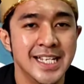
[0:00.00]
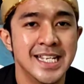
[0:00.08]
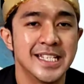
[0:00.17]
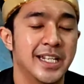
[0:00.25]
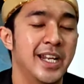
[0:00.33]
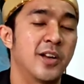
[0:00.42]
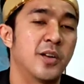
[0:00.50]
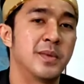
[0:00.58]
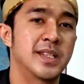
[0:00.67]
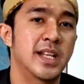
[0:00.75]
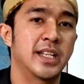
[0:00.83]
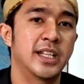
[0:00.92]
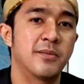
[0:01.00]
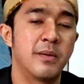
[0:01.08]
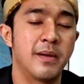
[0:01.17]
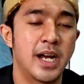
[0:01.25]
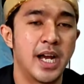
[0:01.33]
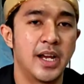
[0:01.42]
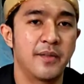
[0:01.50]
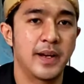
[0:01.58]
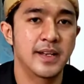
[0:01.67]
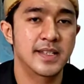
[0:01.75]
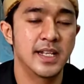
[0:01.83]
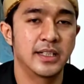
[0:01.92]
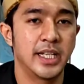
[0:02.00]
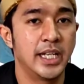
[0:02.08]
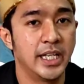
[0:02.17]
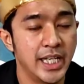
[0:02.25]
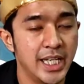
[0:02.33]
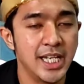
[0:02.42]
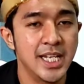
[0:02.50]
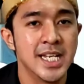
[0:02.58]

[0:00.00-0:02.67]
Jadi kalau misal kita memakai face shield ini,